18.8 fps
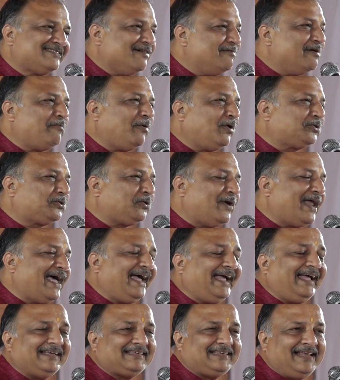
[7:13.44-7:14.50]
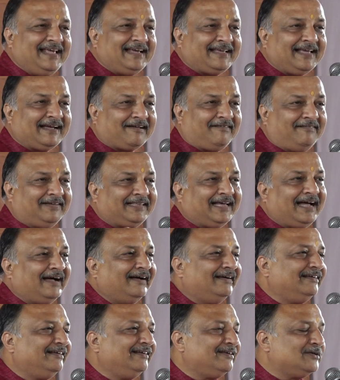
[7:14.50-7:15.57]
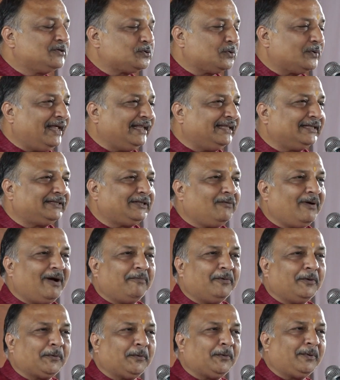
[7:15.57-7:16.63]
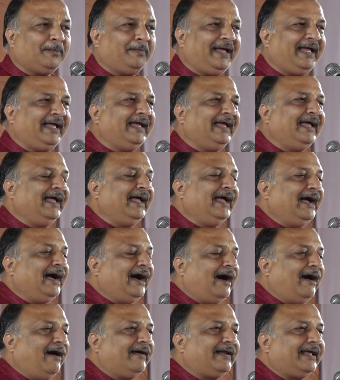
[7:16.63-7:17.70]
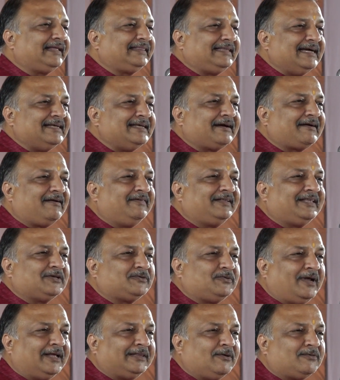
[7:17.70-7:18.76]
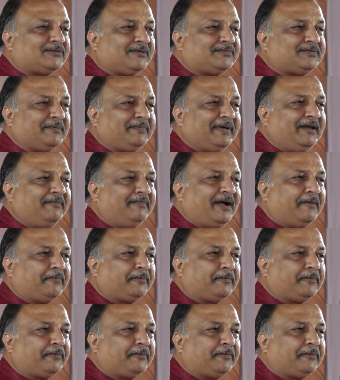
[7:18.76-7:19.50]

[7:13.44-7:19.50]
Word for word: समय बहुत थोड़ा है इसलिए एक एक कविता सुना देता हूँ आप लोगों को मैं जी, जी। और एक ताज़ा कविता सुनाता हूँ सबसे पहले मैं